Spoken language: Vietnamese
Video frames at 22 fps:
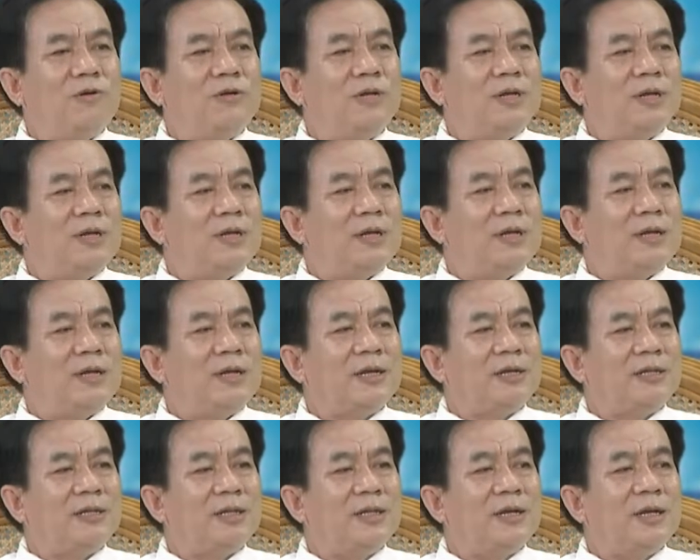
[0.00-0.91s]
rất là
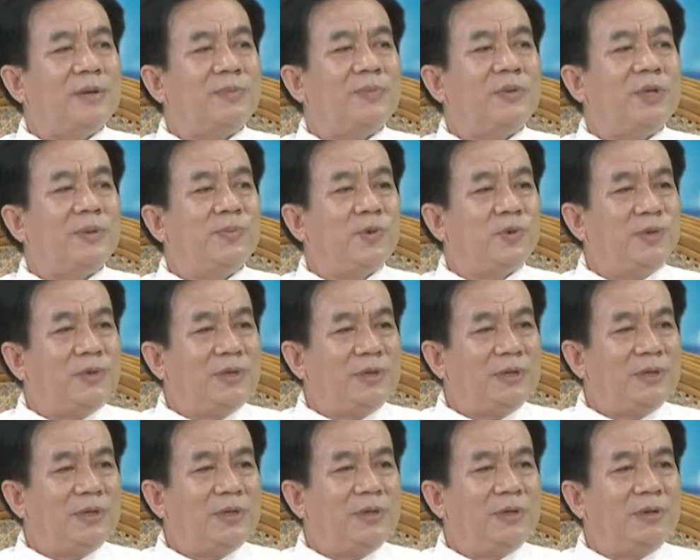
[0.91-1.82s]
thích hợp cho mũi
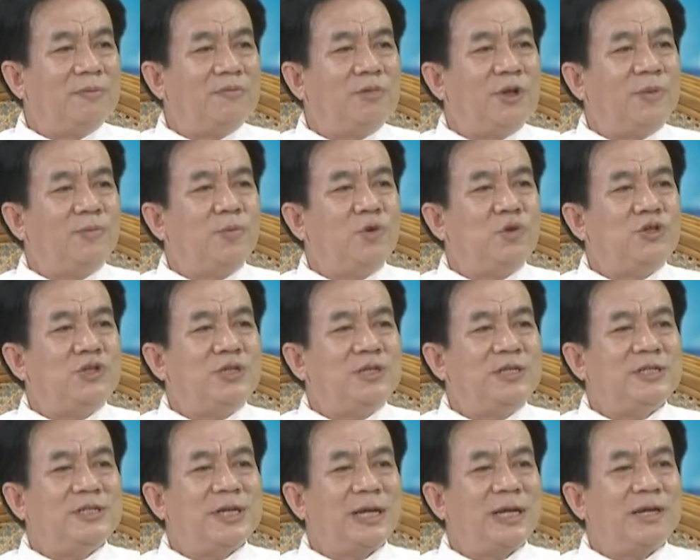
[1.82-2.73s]
yeah. Dạ. vì mũi
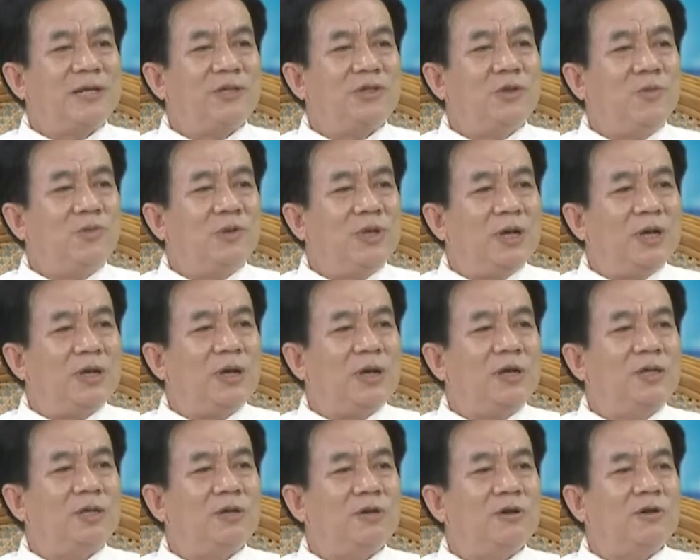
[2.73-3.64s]
sinh sản tốt nhất
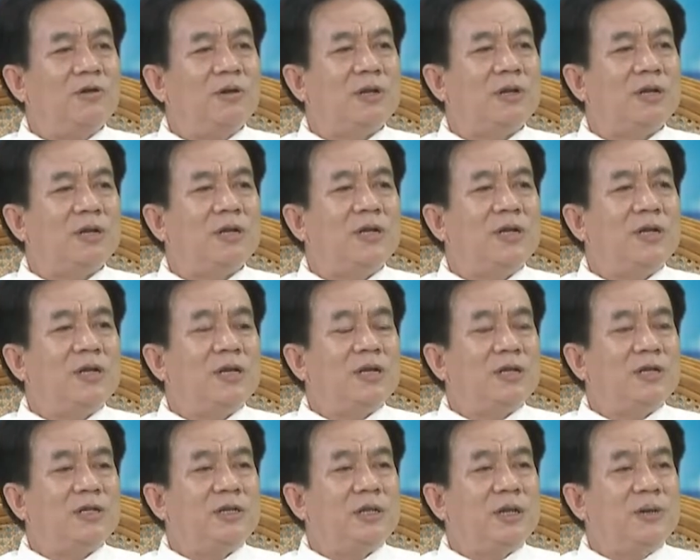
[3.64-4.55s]
ở nhiệt độ là
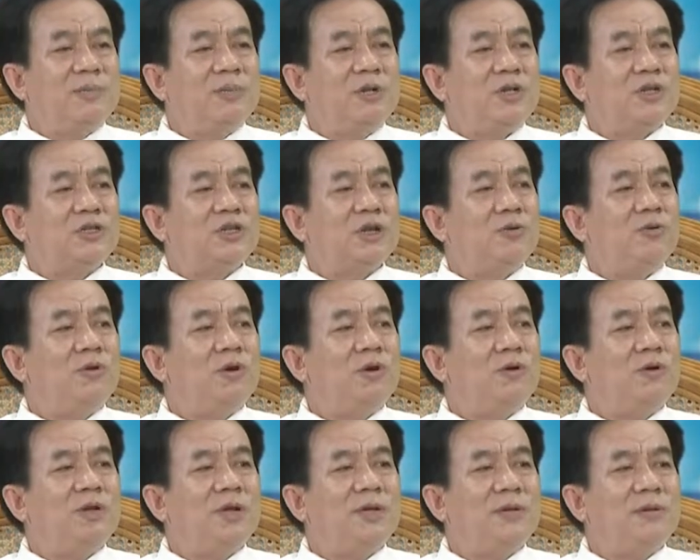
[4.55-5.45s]
trên 16
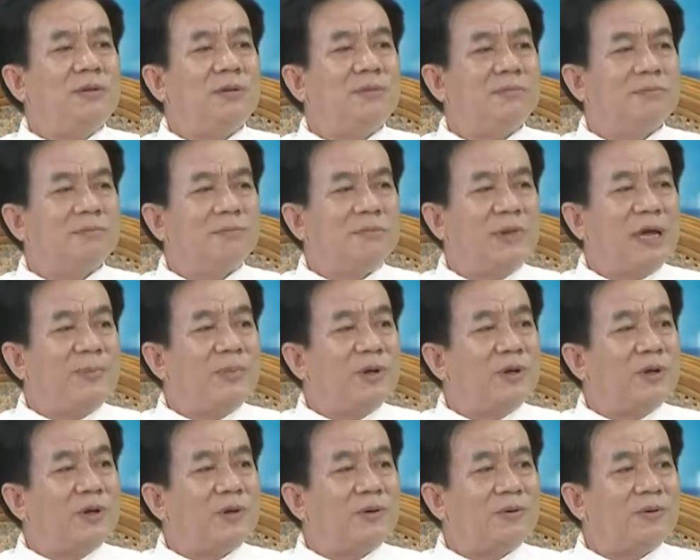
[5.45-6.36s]
độ đến 30
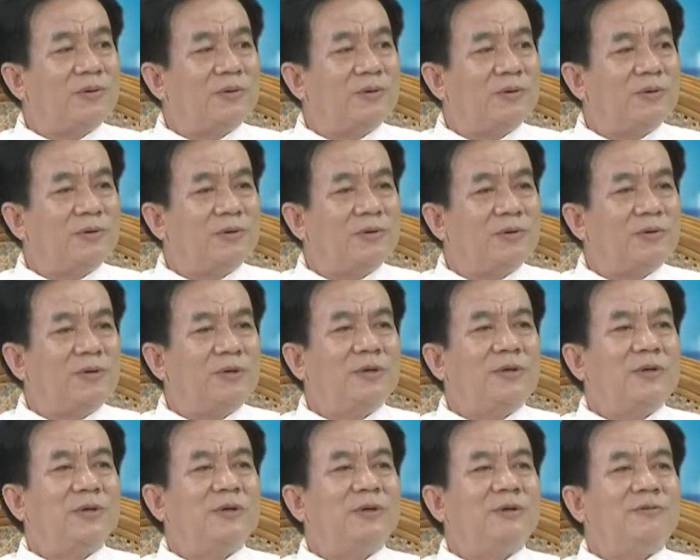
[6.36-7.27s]
độ à.
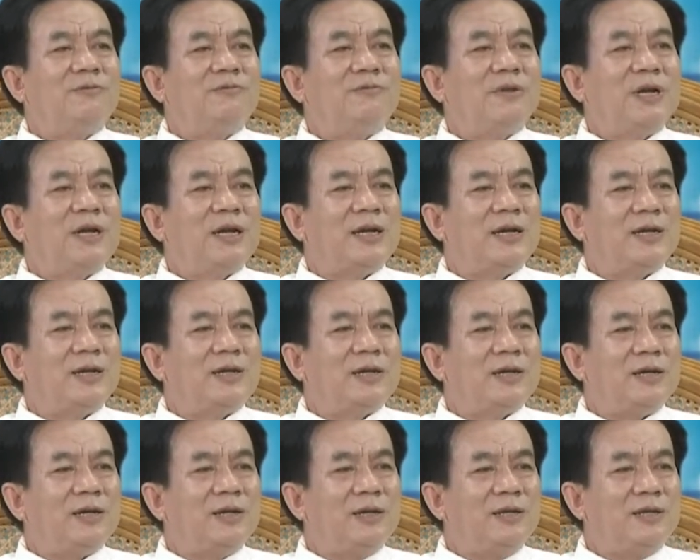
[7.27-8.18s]
và
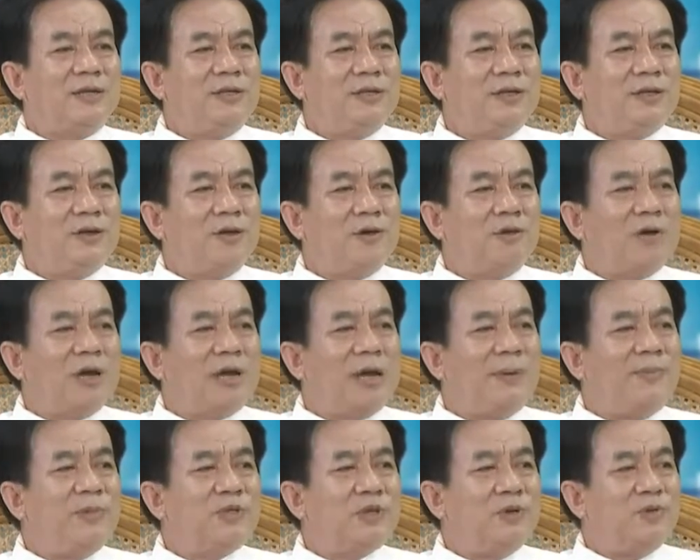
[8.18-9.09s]
nhiệt độ
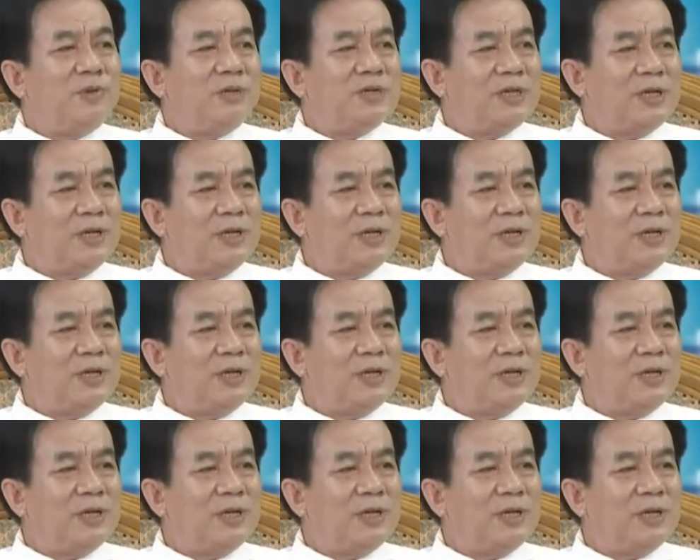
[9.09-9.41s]
26 độ C